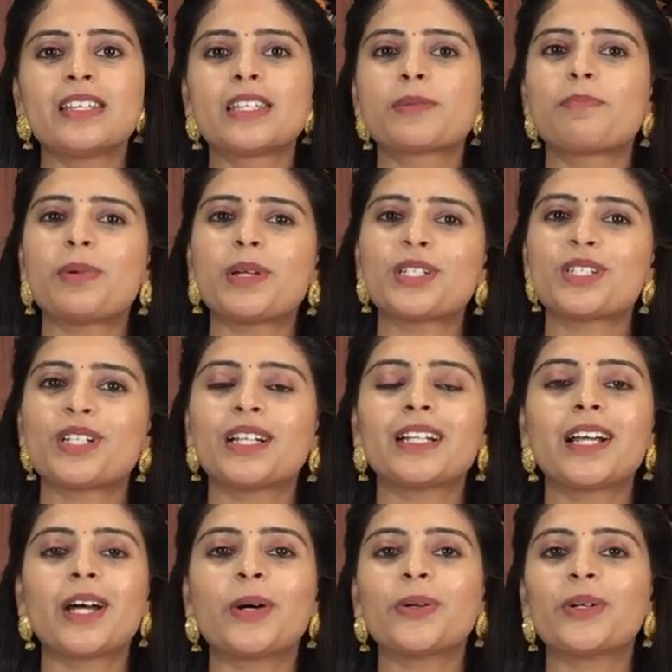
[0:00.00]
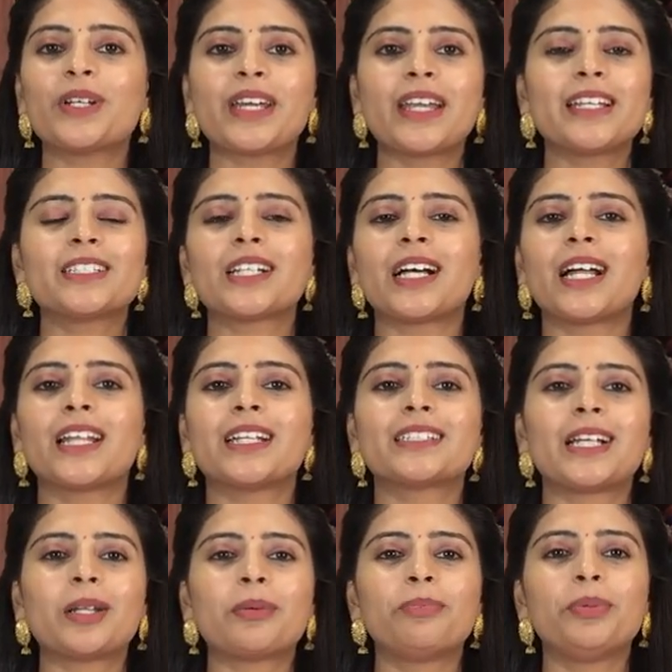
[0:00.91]
స్పెషల్గా ఉంటాయి చాలా
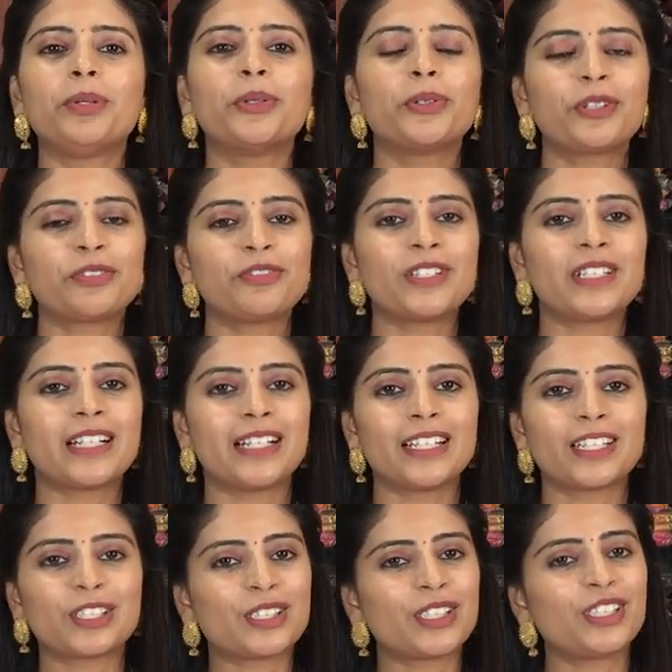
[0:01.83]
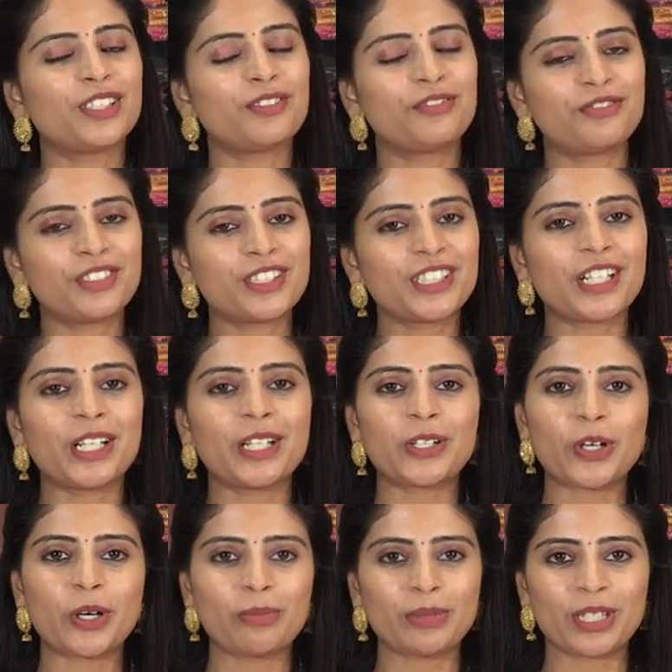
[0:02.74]
చాలా బ్యూటిఫుల్ కలెక్షన్ డిఫరెంట్
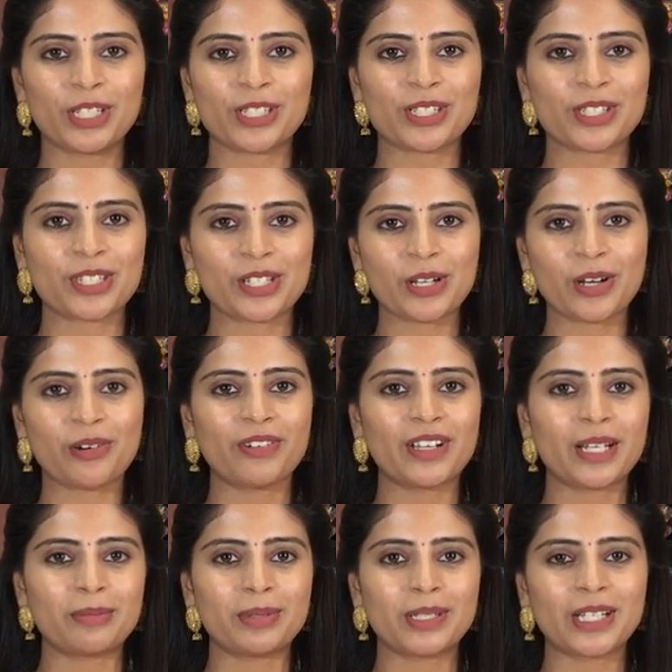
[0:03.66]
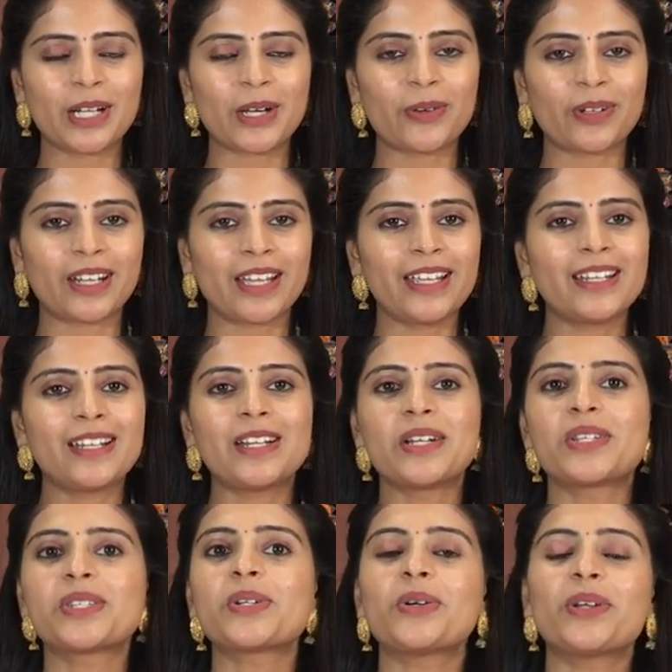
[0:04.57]
కలర్ కాంబినేషన్స్లో అవైలబుల్గా ఉన్నాయి
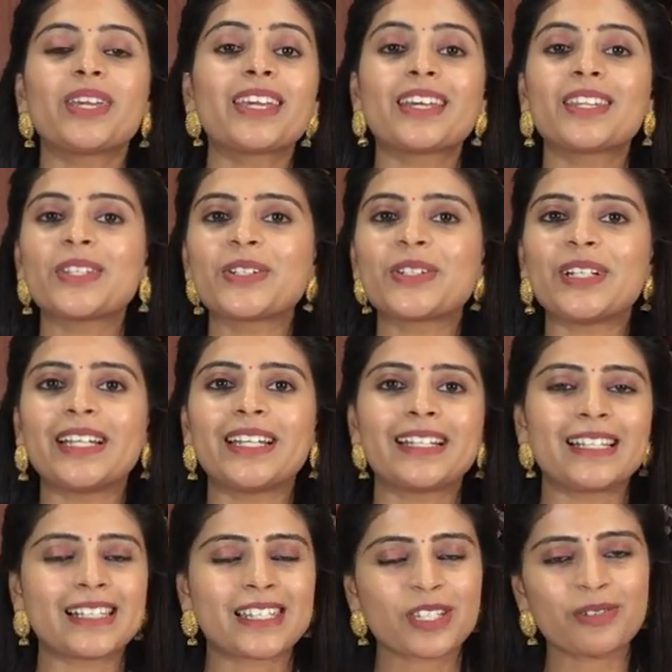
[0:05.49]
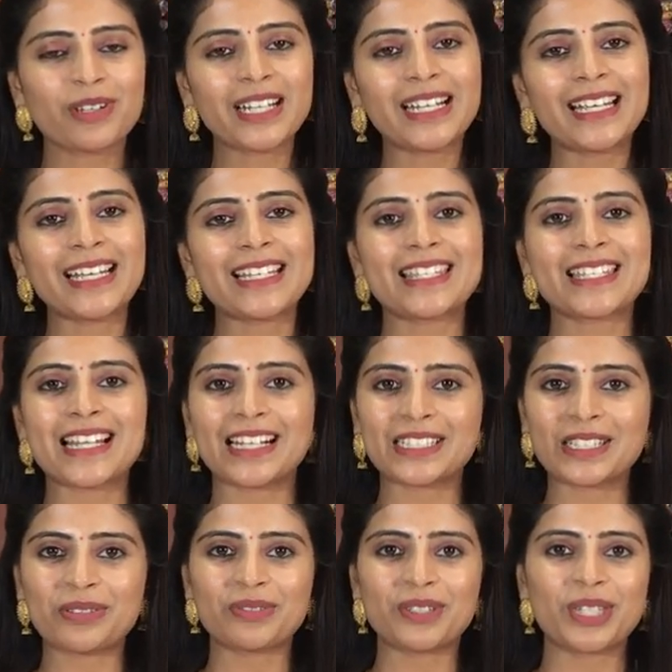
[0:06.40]
సో ఇంకెందుకు లేట్ లెట్స్ క్విక్లీ గెట్
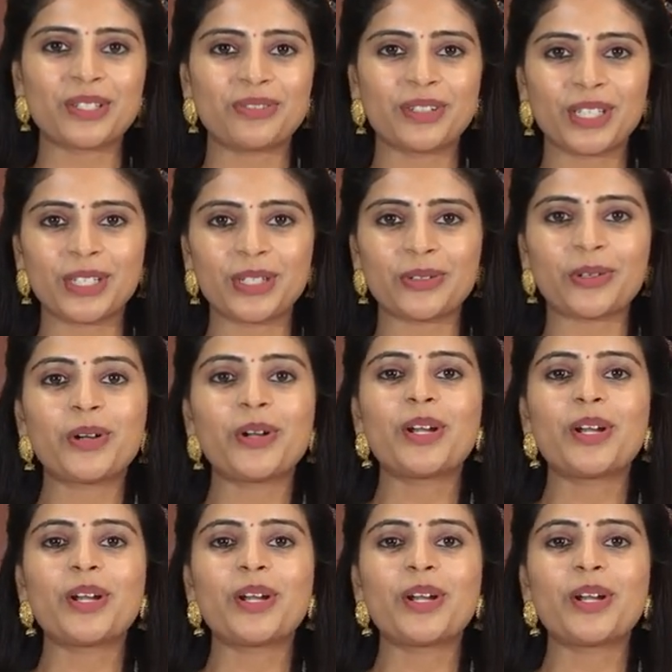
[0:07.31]
స్టార్టెడ్ విత్ ద వీడియో